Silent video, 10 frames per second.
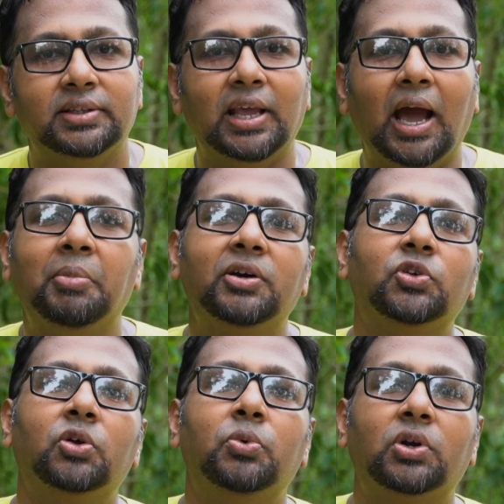যে আমার
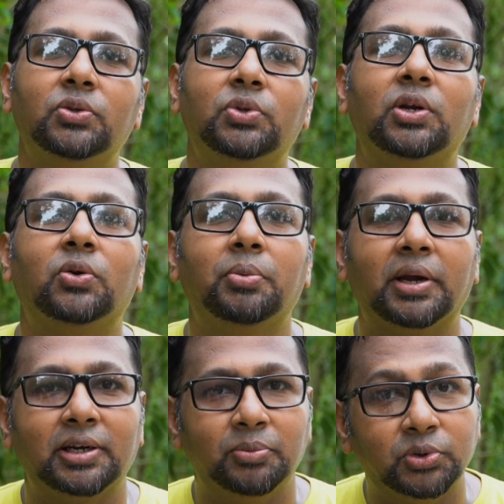জন্মটাও তো এরকম
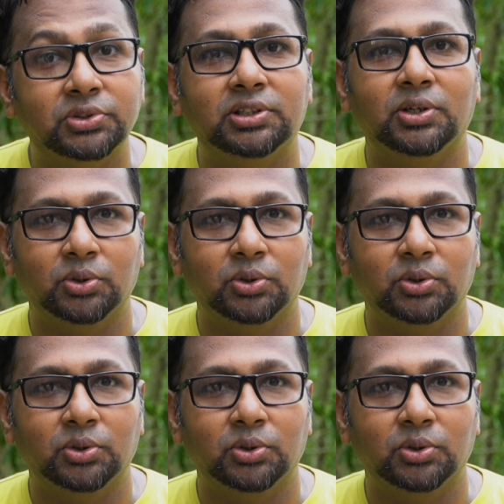একটা বস্তিতে